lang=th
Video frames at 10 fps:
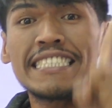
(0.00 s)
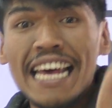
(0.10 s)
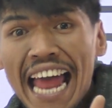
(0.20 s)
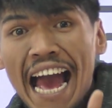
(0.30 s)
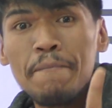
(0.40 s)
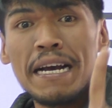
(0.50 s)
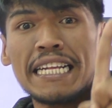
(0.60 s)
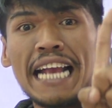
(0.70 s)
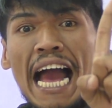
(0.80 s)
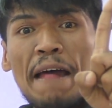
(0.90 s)
สระเหมื
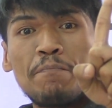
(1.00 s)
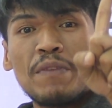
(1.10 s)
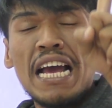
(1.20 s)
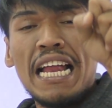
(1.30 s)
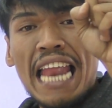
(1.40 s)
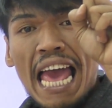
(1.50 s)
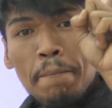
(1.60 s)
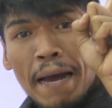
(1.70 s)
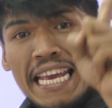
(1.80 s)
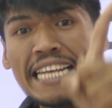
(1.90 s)
อนกันและ
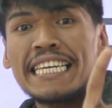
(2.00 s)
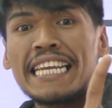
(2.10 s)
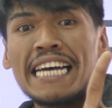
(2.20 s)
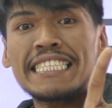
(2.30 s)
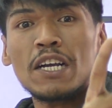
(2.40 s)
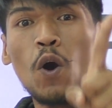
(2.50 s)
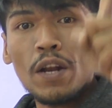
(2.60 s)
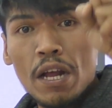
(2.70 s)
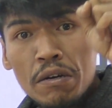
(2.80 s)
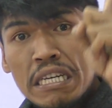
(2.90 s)
พยัญชนะสะก
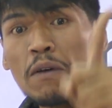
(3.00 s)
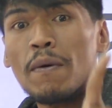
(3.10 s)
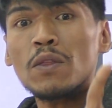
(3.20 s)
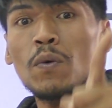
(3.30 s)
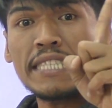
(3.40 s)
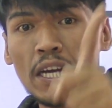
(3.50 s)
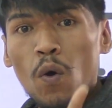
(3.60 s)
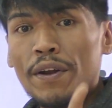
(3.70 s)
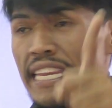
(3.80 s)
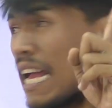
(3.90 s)
ดหรือว่าตัวสะ
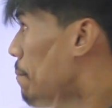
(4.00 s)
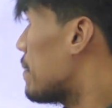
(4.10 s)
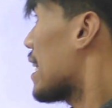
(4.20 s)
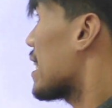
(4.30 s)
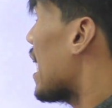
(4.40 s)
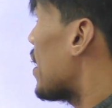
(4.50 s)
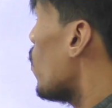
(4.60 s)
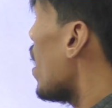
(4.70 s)
กดเนี่ยเหมือนกัน